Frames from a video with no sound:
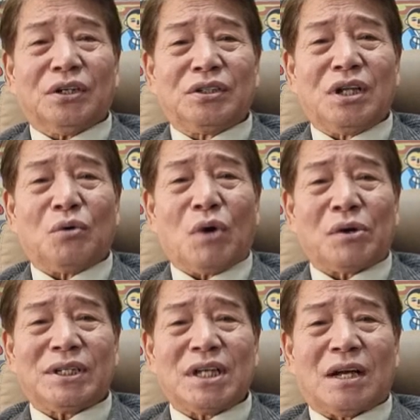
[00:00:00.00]
현대
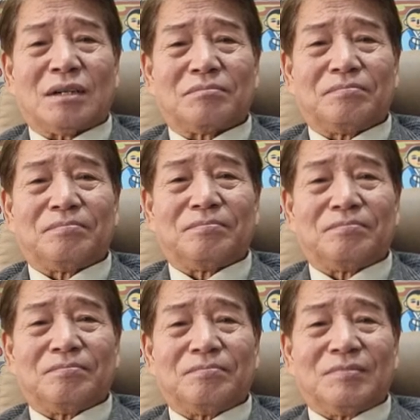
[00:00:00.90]
왕 회장,
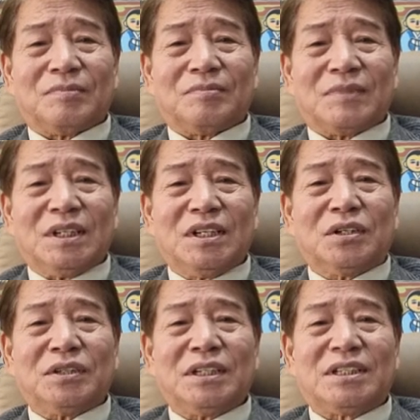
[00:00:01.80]

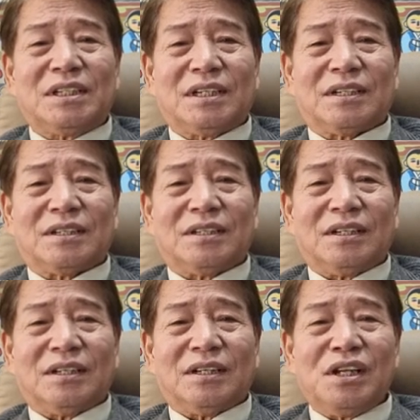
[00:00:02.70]
이건희 씨,
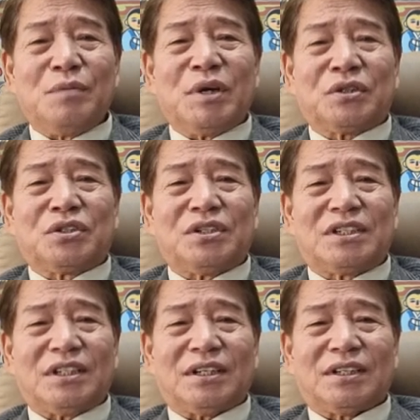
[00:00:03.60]
이병철
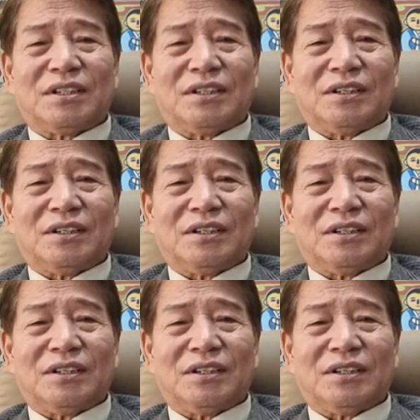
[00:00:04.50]
씨